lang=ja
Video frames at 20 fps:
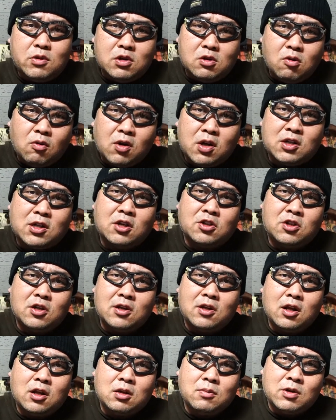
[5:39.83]
に載っけさせてい
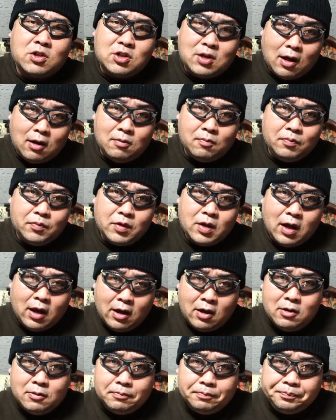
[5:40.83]
ただきました。はい。